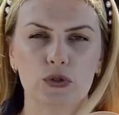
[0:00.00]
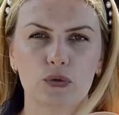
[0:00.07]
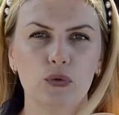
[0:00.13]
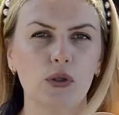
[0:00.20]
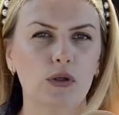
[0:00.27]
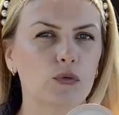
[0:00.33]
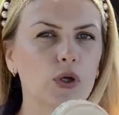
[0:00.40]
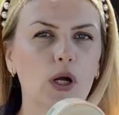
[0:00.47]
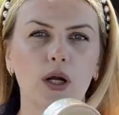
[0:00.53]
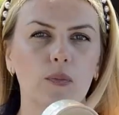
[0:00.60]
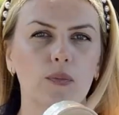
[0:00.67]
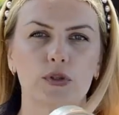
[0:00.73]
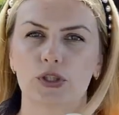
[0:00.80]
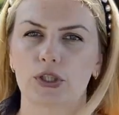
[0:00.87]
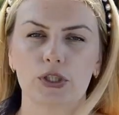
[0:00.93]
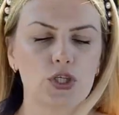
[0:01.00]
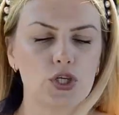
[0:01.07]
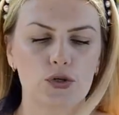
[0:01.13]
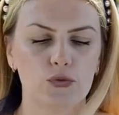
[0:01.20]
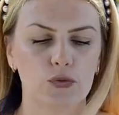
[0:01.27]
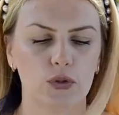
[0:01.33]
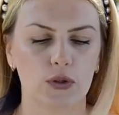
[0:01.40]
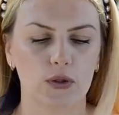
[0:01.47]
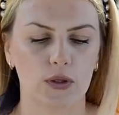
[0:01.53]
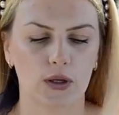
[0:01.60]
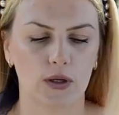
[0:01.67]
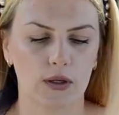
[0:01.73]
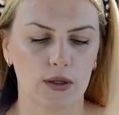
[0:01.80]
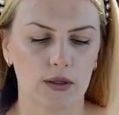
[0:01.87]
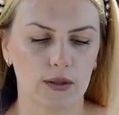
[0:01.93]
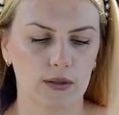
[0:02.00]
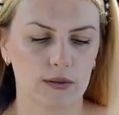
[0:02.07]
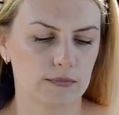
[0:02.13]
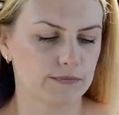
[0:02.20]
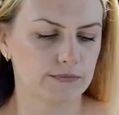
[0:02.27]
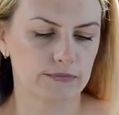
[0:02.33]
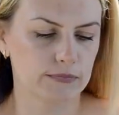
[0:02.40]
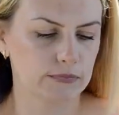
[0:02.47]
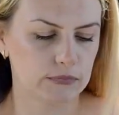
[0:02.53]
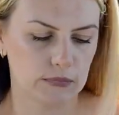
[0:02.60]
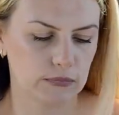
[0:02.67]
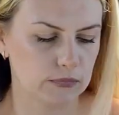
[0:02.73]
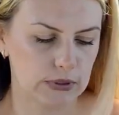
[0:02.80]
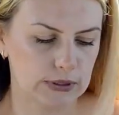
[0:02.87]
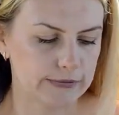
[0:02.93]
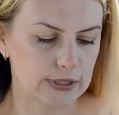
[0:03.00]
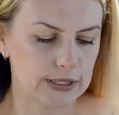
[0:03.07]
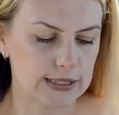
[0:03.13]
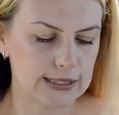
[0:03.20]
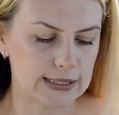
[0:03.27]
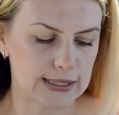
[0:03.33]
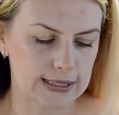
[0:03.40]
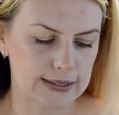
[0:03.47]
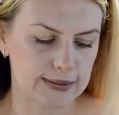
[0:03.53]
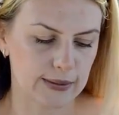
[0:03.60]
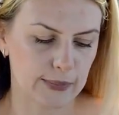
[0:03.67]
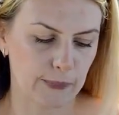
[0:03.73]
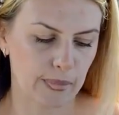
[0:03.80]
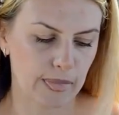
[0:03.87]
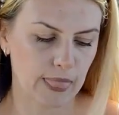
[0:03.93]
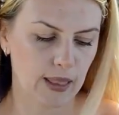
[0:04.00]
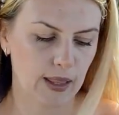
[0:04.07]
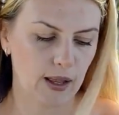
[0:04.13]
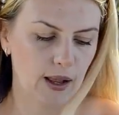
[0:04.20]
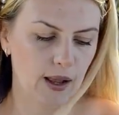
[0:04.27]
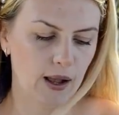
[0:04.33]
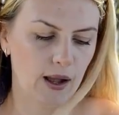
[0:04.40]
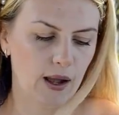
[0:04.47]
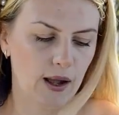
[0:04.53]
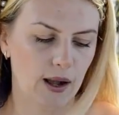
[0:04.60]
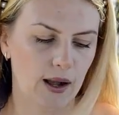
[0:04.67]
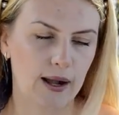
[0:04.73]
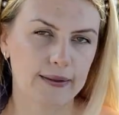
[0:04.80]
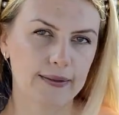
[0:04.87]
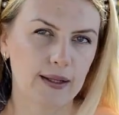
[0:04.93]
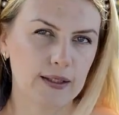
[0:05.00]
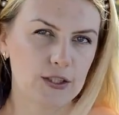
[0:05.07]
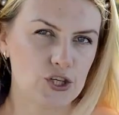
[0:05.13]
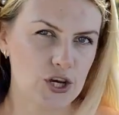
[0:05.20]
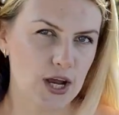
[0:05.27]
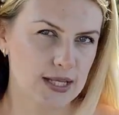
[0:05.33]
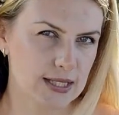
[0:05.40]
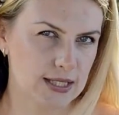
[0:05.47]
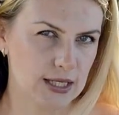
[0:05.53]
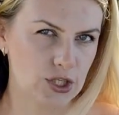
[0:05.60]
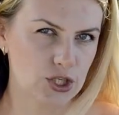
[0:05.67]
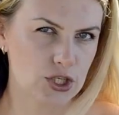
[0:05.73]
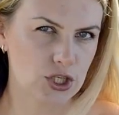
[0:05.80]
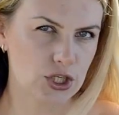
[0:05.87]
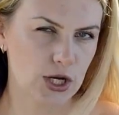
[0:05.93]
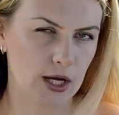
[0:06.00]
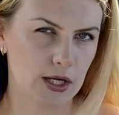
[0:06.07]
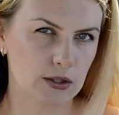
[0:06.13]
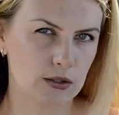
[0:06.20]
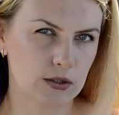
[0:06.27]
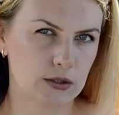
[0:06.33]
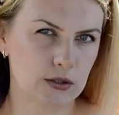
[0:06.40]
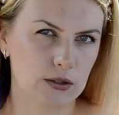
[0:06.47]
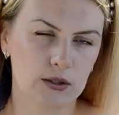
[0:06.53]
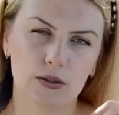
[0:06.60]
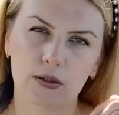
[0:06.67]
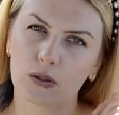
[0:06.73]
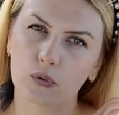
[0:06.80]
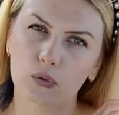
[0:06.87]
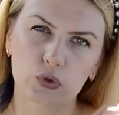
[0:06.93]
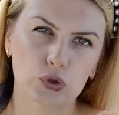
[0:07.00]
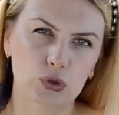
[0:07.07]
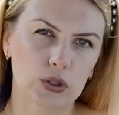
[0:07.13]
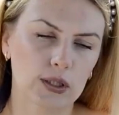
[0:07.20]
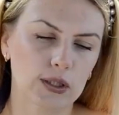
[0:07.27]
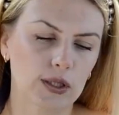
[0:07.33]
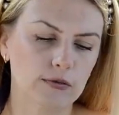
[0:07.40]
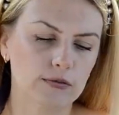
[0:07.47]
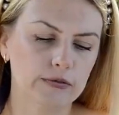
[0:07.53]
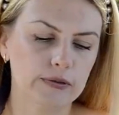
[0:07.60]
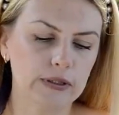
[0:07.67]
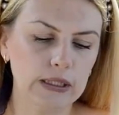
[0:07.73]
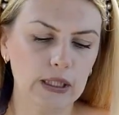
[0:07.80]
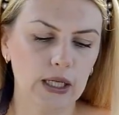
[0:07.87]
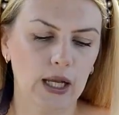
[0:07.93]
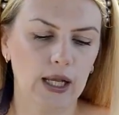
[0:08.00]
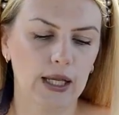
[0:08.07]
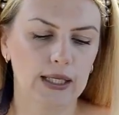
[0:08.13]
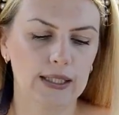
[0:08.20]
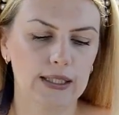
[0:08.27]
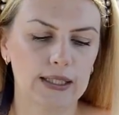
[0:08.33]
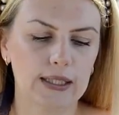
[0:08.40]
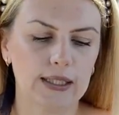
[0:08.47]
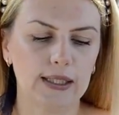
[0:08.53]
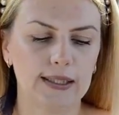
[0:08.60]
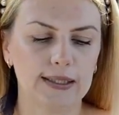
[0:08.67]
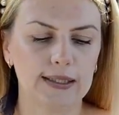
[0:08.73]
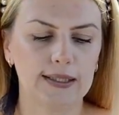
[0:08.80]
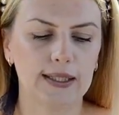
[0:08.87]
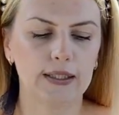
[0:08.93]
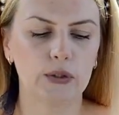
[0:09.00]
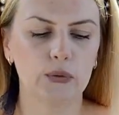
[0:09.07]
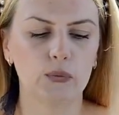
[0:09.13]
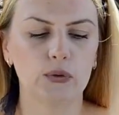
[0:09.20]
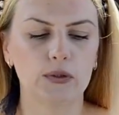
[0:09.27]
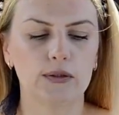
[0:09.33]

голову, как обычно, ничего э, сверхъестественного. Она тщательно очищает э, кожу головы и не дает